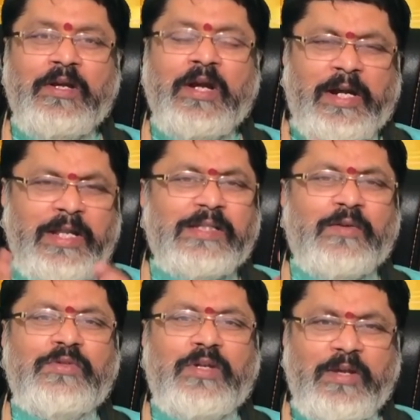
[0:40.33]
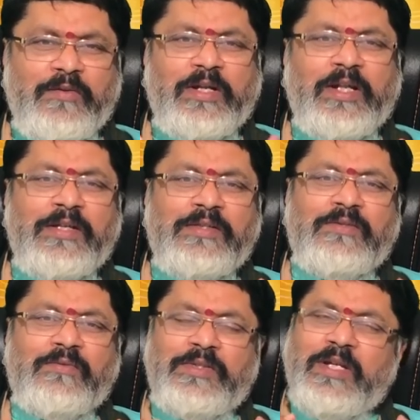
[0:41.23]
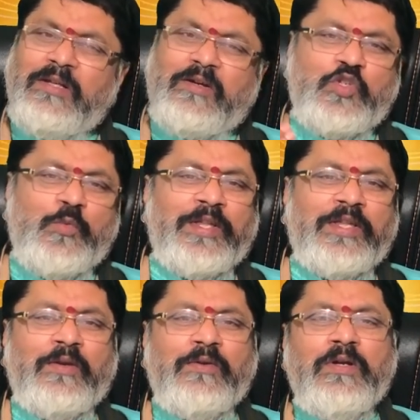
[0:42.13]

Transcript: అంటే ఈ సంవత్సరం ఏం ఆదాయం వస్తే అది ఖర్చు పెడతారు